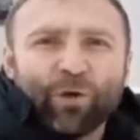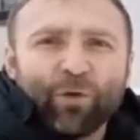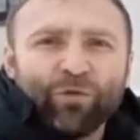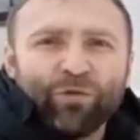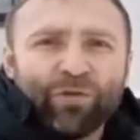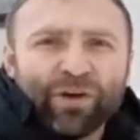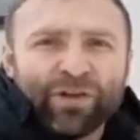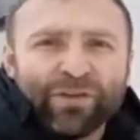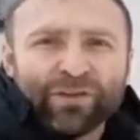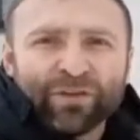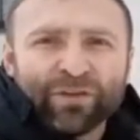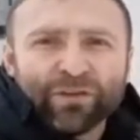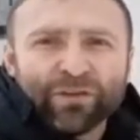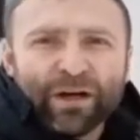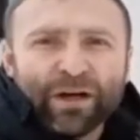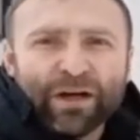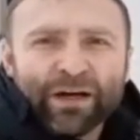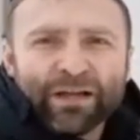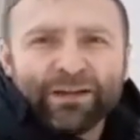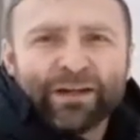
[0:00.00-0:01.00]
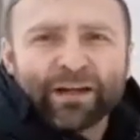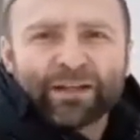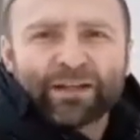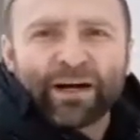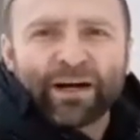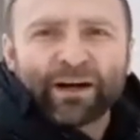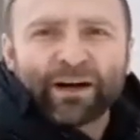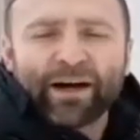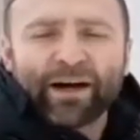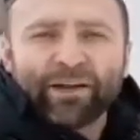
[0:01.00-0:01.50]
увидел,
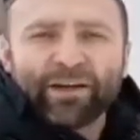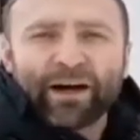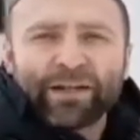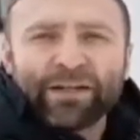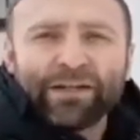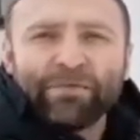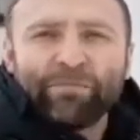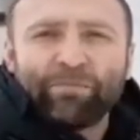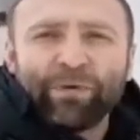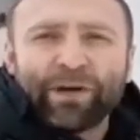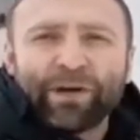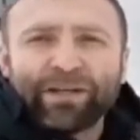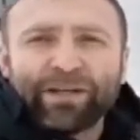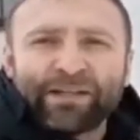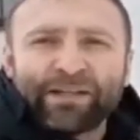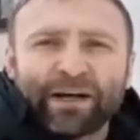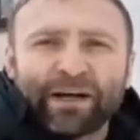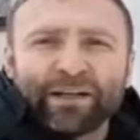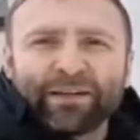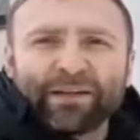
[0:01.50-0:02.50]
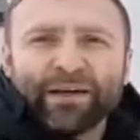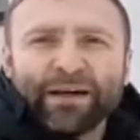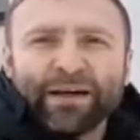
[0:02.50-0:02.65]
доктора над ним пыхтят.